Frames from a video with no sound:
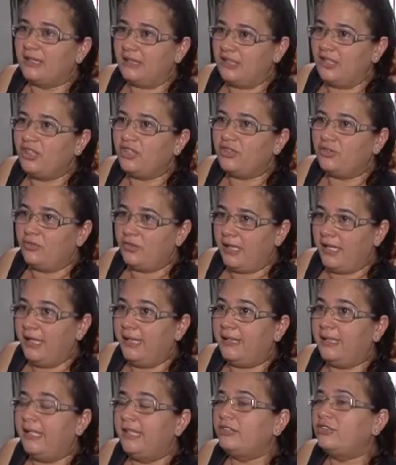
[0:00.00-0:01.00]
e já estão
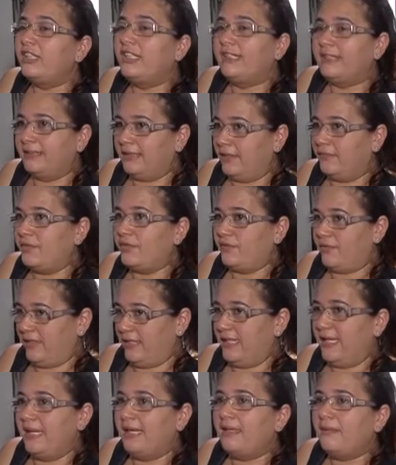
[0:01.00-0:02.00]
recebendo
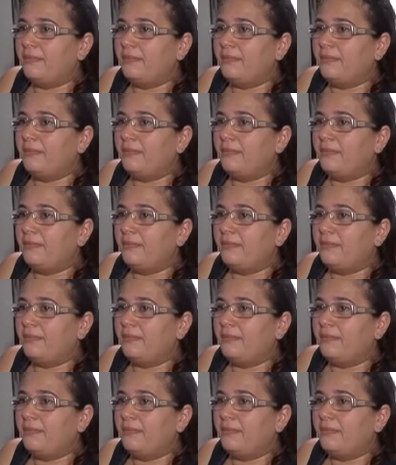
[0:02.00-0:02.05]
normalmente os